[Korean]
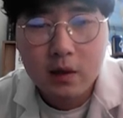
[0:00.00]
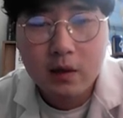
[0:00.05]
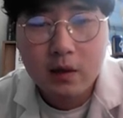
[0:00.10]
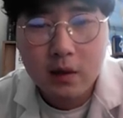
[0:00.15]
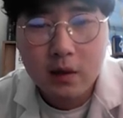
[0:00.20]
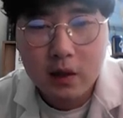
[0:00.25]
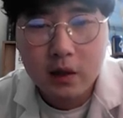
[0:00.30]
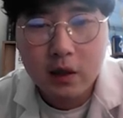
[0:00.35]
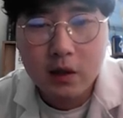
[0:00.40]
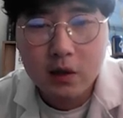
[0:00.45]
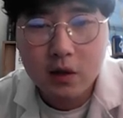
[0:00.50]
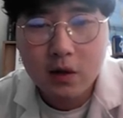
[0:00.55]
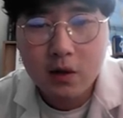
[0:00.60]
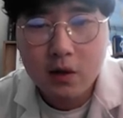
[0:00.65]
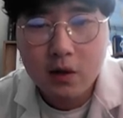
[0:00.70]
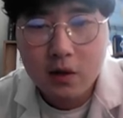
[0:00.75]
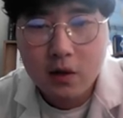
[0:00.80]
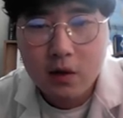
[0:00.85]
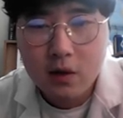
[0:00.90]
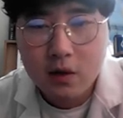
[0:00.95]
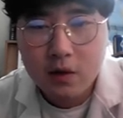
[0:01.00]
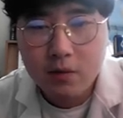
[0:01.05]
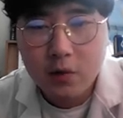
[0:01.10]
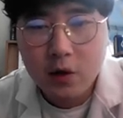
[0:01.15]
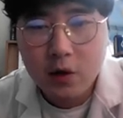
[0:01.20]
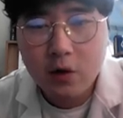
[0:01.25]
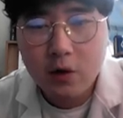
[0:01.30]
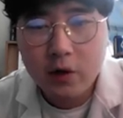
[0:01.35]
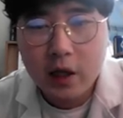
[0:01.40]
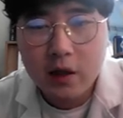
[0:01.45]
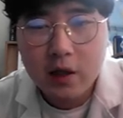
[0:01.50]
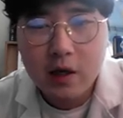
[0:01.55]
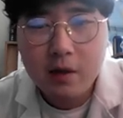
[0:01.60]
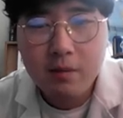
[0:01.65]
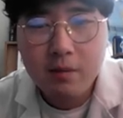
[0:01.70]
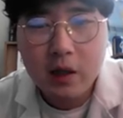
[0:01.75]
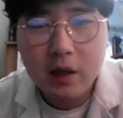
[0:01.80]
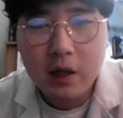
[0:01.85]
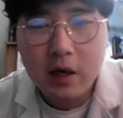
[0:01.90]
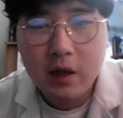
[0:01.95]
아시겠죠? 뭐 이런 거 다
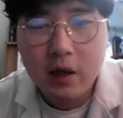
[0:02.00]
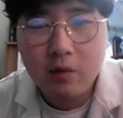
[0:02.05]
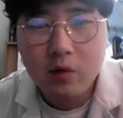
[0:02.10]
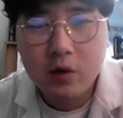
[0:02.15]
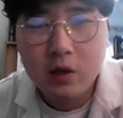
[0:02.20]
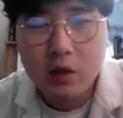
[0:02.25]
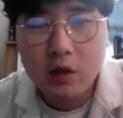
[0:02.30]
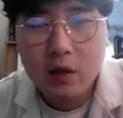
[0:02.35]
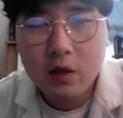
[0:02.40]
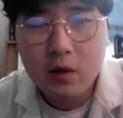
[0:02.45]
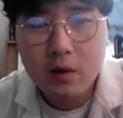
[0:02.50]
틀립니다. 나머지는.